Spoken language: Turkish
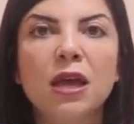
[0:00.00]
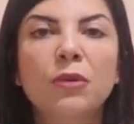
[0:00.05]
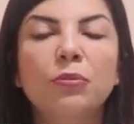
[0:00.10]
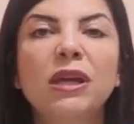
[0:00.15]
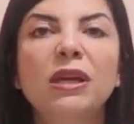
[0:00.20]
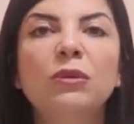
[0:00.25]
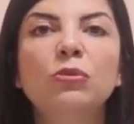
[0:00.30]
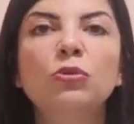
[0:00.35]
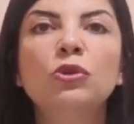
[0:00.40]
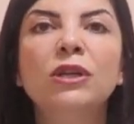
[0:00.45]

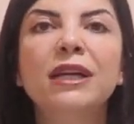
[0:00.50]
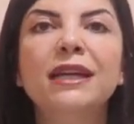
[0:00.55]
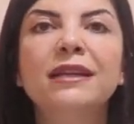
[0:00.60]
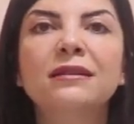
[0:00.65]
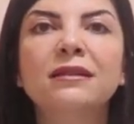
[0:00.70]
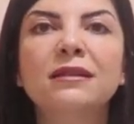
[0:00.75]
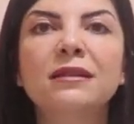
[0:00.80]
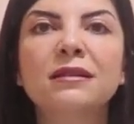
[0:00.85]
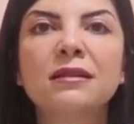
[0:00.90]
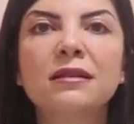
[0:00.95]
Beyin bunu
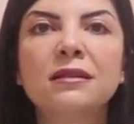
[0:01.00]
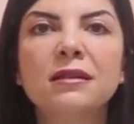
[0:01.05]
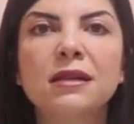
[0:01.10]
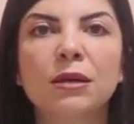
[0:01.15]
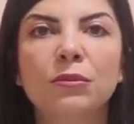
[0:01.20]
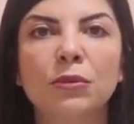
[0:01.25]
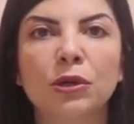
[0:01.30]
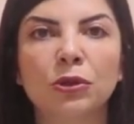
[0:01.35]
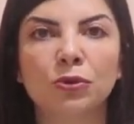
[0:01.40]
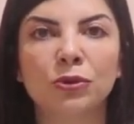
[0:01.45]
etkisiz
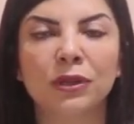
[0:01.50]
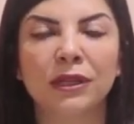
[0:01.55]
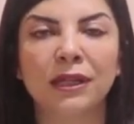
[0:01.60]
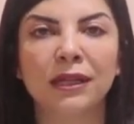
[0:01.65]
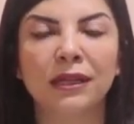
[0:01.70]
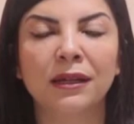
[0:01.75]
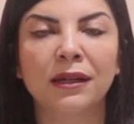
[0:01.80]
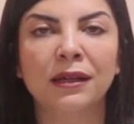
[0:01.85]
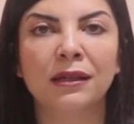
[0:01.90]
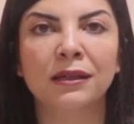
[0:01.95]
eleman
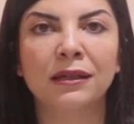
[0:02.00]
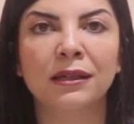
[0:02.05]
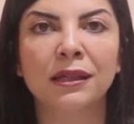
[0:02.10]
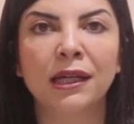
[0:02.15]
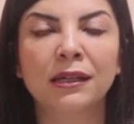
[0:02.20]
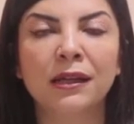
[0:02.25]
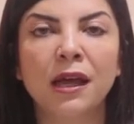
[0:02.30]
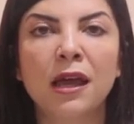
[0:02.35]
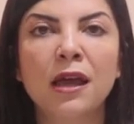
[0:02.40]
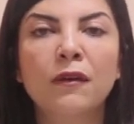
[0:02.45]
olarak
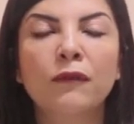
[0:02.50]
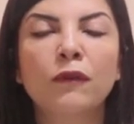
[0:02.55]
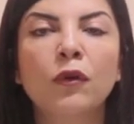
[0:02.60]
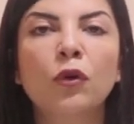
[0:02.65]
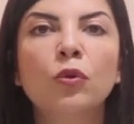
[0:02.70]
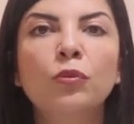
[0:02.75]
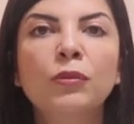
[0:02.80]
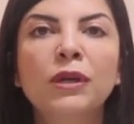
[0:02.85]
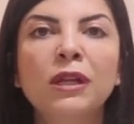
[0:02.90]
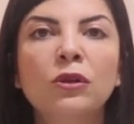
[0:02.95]
algılar ve
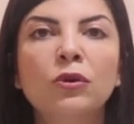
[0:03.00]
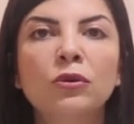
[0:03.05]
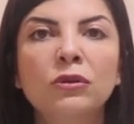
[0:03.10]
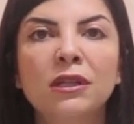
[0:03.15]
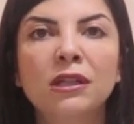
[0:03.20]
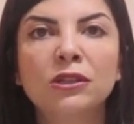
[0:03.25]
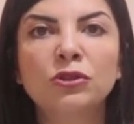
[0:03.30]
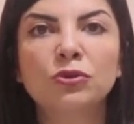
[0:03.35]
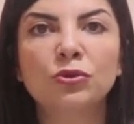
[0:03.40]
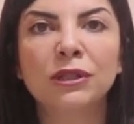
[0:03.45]
o
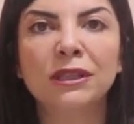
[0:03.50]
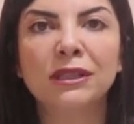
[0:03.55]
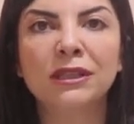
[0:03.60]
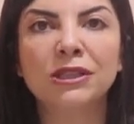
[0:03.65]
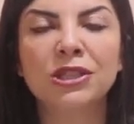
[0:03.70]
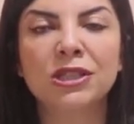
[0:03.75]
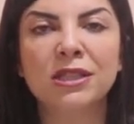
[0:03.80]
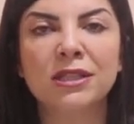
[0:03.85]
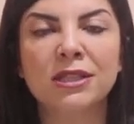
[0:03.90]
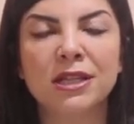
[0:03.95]
milyonlarca
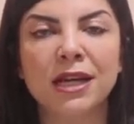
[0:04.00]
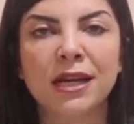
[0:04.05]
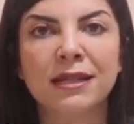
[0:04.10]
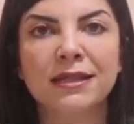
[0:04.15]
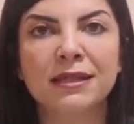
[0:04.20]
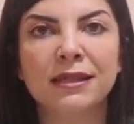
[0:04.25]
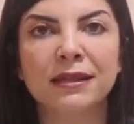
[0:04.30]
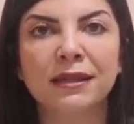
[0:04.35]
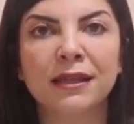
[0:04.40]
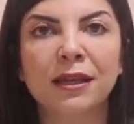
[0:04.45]
uyarıcı
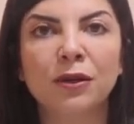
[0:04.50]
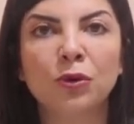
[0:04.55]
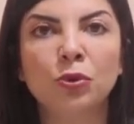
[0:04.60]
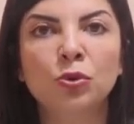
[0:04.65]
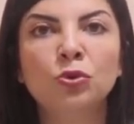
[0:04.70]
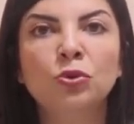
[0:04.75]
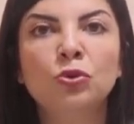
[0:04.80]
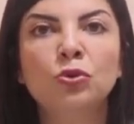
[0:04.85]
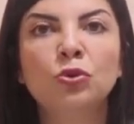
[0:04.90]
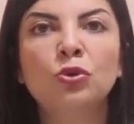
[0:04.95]
içerisinde
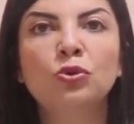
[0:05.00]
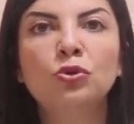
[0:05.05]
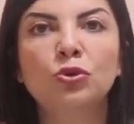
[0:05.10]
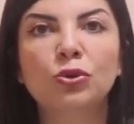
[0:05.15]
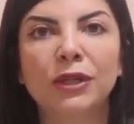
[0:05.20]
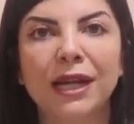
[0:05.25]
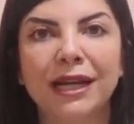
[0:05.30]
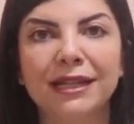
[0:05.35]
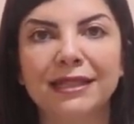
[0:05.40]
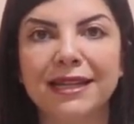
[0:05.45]
onu
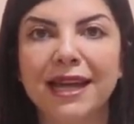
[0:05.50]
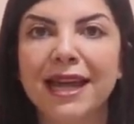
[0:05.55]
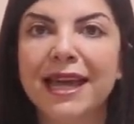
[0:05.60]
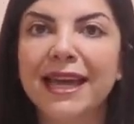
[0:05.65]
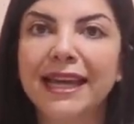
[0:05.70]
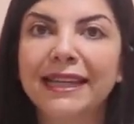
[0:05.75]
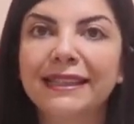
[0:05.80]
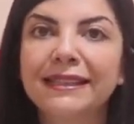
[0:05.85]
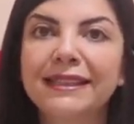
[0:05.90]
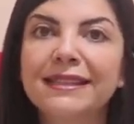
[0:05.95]
nötrler,
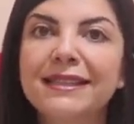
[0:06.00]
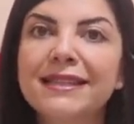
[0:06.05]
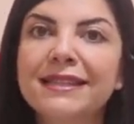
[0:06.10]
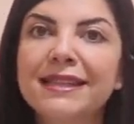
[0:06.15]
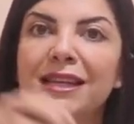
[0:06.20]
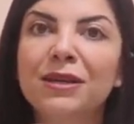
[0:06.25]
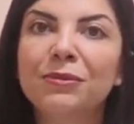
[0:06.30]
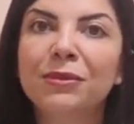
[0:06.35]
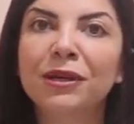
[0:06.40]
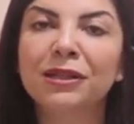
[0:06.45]
etkisiz
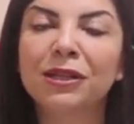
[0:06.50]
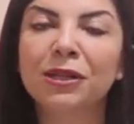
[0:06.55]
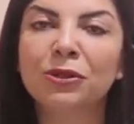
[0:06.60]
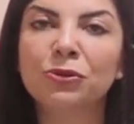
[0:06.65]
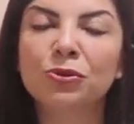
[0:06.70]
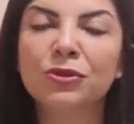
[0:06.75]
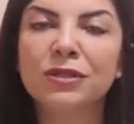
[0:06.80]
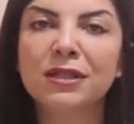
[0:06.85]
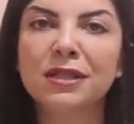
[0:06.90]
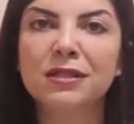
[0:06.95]
elemanlar
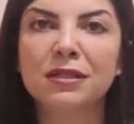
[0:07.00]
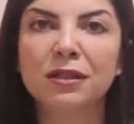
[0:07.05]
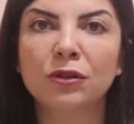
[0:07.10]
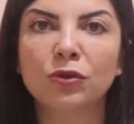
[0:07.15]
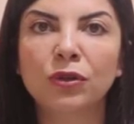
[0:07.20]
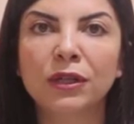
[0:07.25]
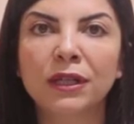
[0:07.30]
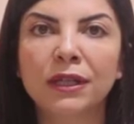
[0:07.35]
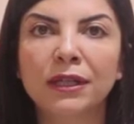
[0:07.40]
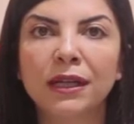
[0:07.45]
dosyasına
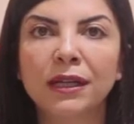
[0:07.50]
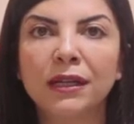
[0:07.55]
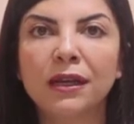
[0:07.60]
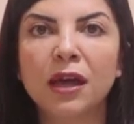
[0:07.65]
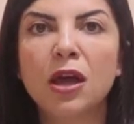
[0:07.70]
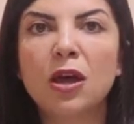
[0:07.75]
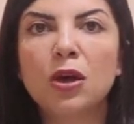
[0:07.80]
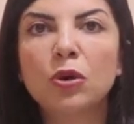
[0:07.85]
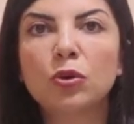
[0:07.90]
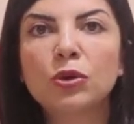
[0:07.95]
koyarak
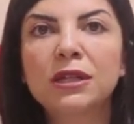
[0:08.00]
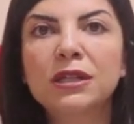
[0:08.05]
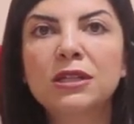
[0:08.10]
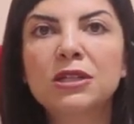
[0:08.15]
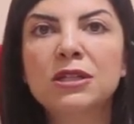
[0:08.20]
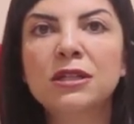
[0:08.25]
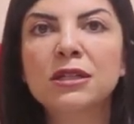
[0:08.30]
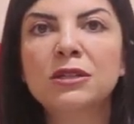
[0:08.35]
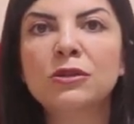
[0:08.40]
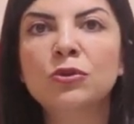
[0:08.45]

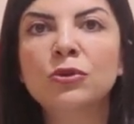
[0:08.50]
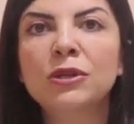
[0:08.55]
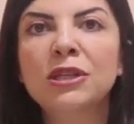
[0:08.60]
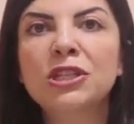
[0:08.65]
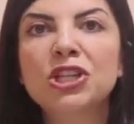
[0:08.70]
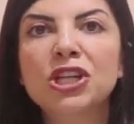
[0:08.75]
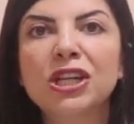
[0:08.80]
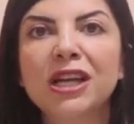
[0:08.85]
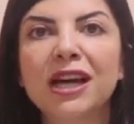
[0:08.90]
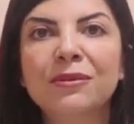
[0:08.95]
uyarıcıların öne
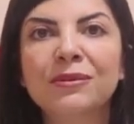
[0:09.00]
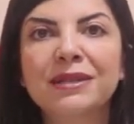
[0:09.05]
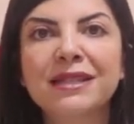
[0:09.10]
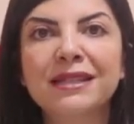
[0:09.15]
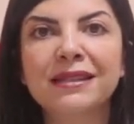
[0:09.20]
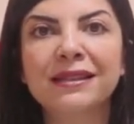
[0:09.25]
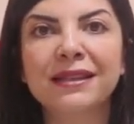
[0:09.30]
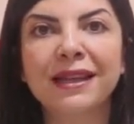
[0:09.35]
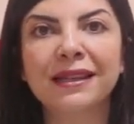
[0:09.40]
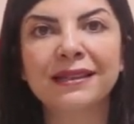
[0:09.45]

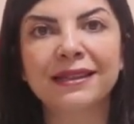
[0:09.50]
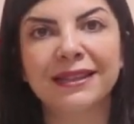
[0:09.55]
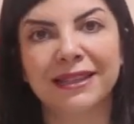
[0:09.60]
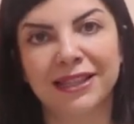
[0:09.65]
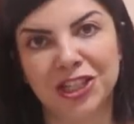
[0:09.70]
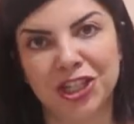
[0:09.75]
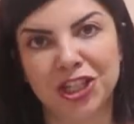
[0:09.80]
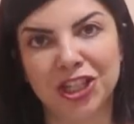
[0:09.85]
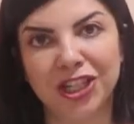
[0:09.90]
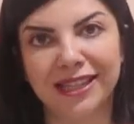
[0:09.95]
çıkarmasından
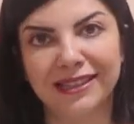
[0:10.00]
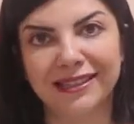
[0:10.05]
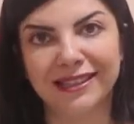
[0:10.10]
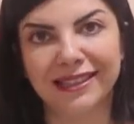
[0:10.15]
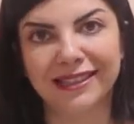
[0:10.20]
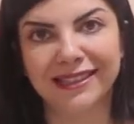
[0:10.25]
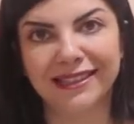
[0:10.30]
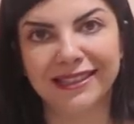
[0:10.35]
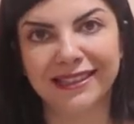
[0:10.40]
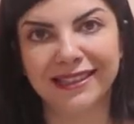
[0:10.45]
dışarı dışarı atar.